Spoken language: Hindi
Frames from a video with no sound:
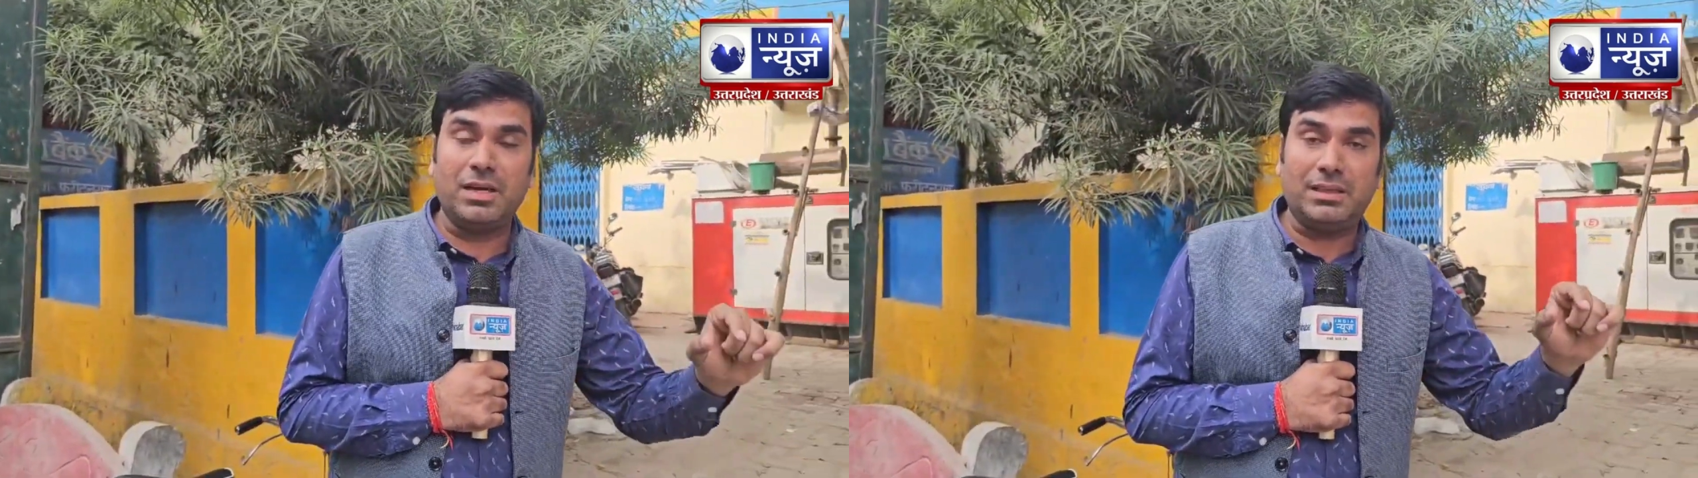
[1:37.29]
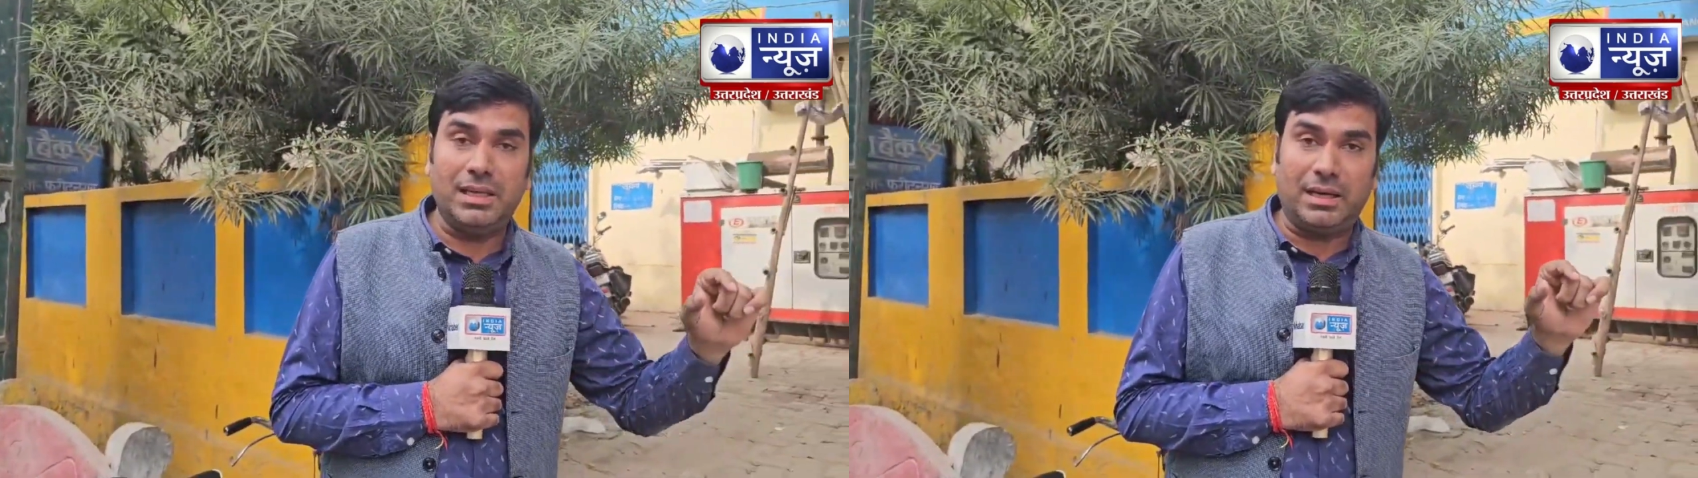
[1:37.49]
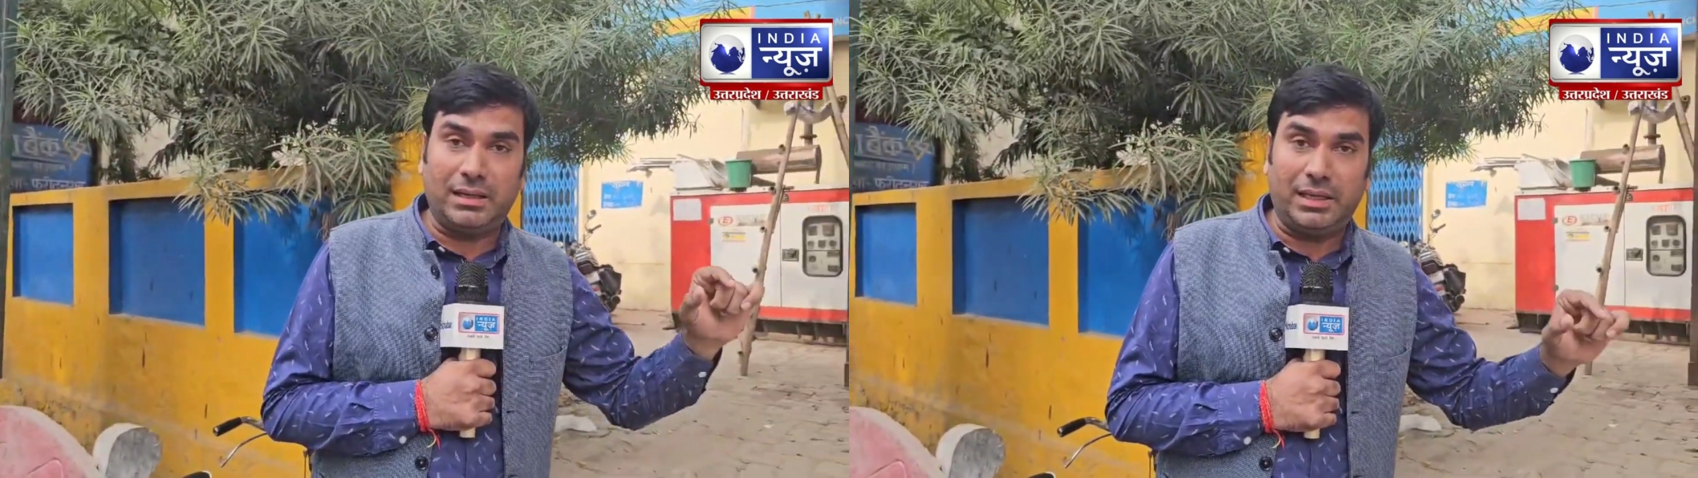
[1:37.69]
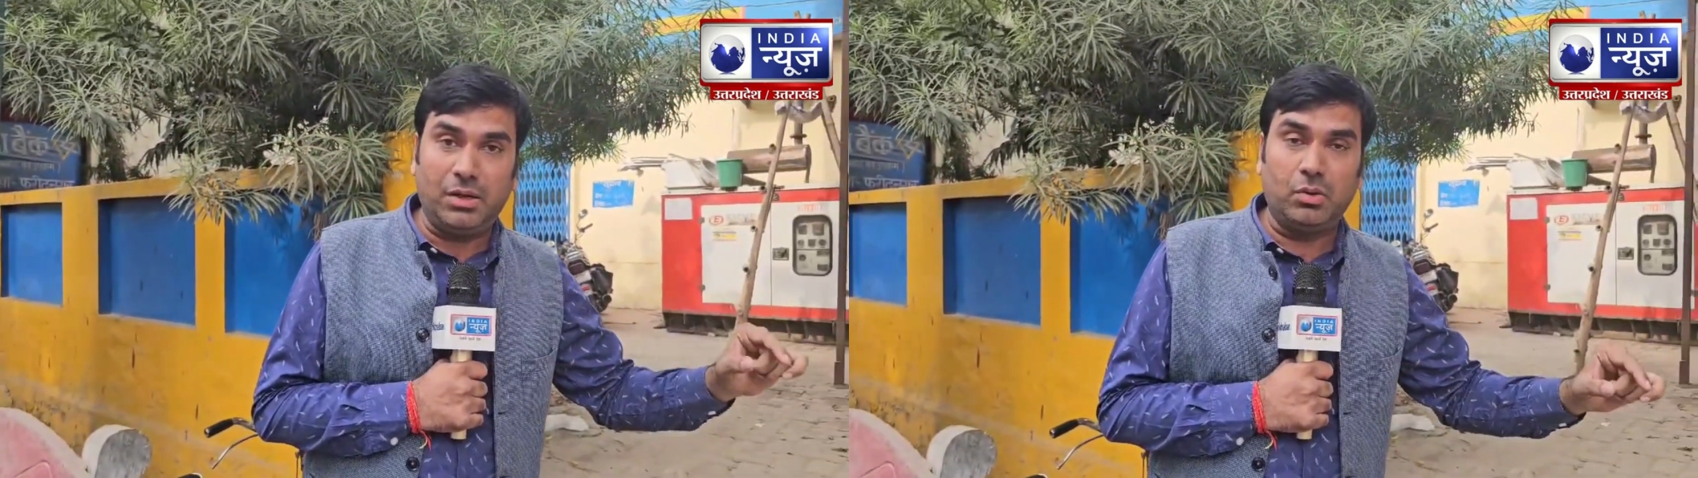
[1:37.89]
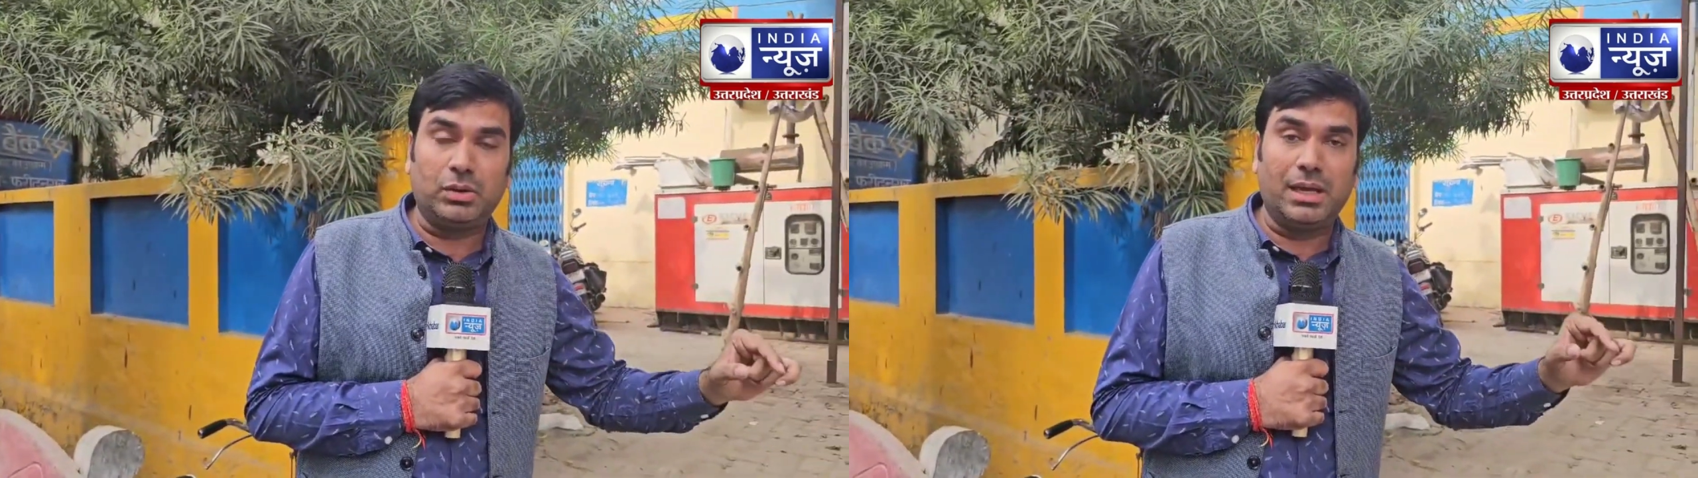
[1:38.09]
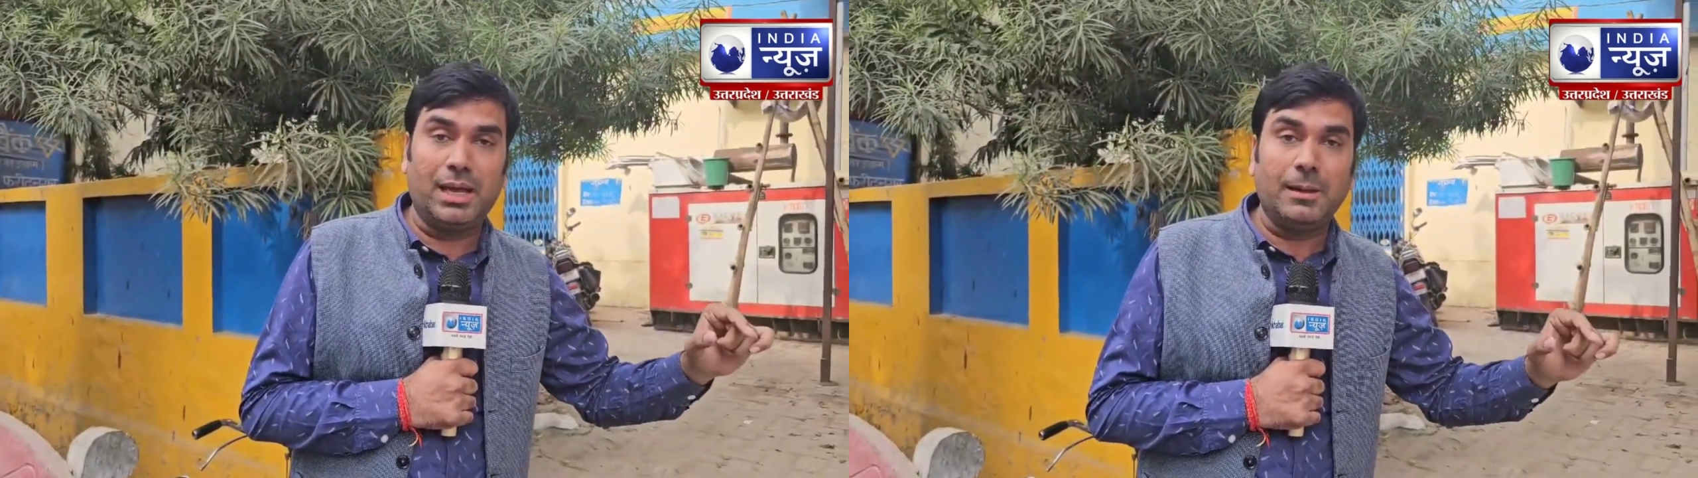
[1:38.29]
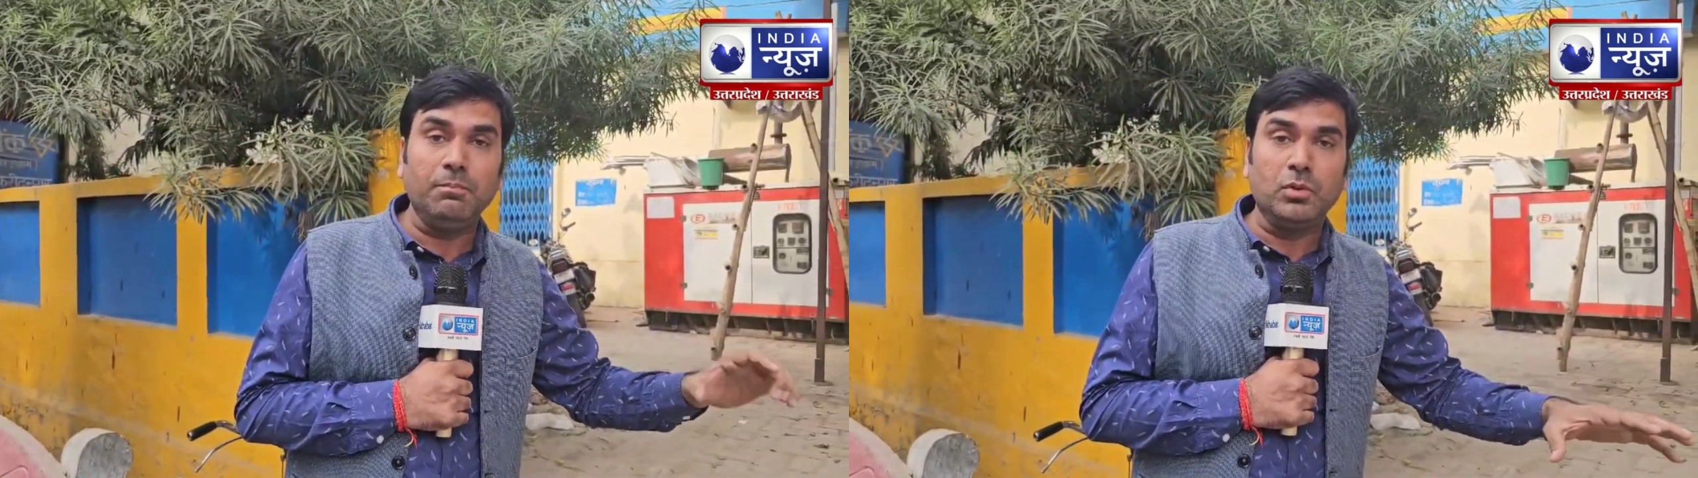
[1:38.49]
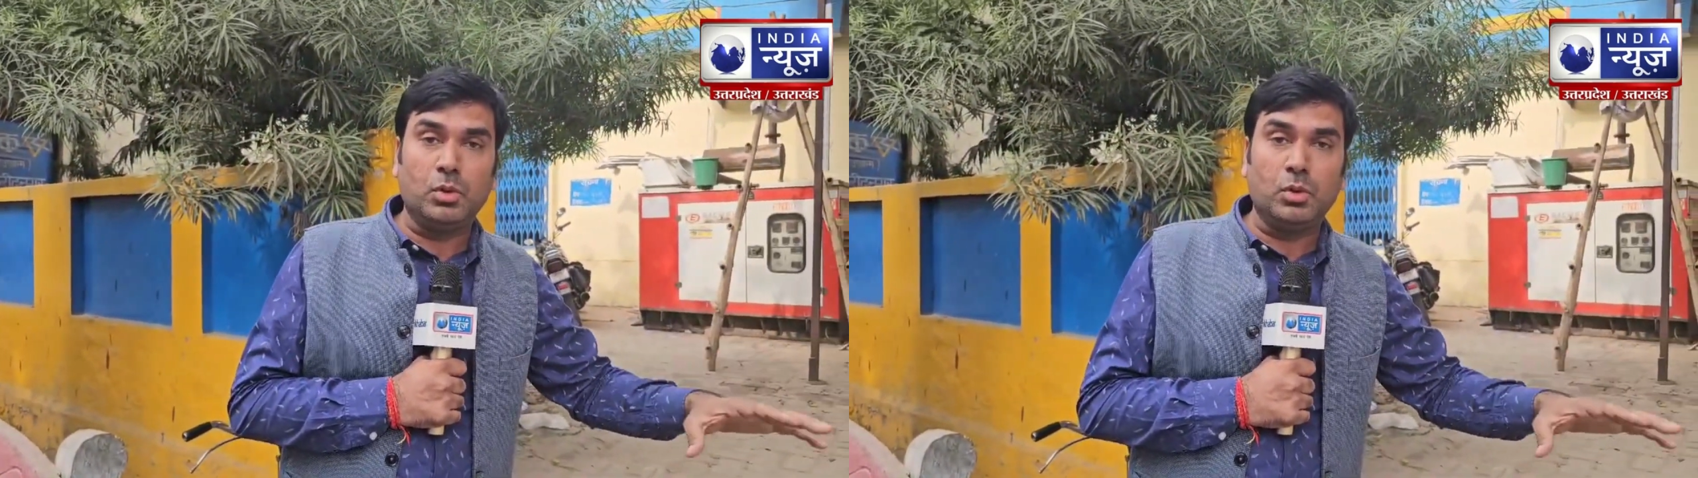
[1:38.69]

व्यक्ति इकट्ठे होते हैं